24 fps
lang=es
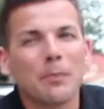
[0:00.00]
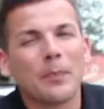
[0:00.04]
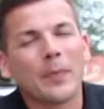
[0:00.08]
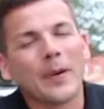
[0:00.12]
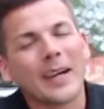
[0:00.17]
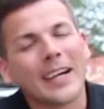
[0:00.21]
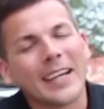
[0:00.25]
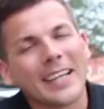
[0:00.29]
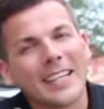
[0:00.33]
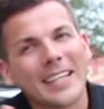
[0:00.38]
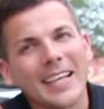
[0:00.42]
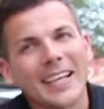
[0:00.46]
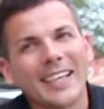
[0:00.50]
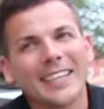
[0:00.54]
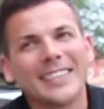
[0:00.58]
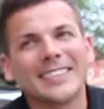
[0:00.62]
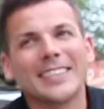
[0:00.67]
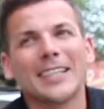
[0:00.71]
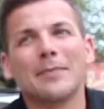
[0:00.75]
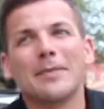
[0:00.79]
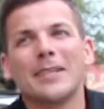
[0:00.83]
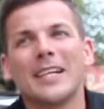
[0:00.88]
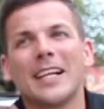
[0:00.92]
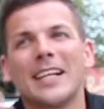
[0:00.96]
para ya que
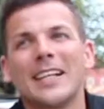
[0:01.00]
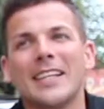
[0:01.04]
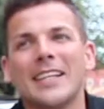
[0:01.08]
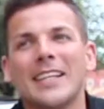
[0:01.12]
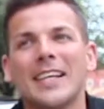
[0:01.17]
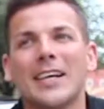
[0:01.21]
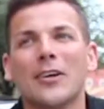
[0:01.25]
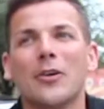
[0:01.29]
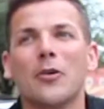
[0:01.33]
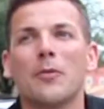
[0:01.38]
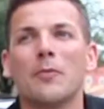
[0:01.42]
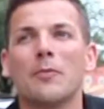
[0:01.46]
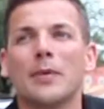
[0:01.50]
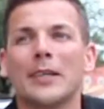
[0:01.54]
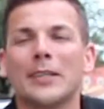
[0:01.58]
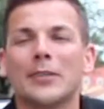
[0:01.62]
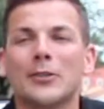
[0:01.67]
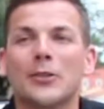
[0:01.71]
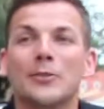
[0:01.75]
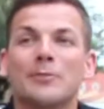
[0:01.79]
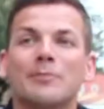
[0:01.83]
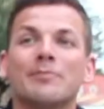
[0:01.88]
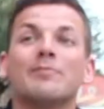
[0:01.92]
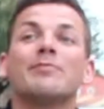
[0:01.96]
termine el día completo.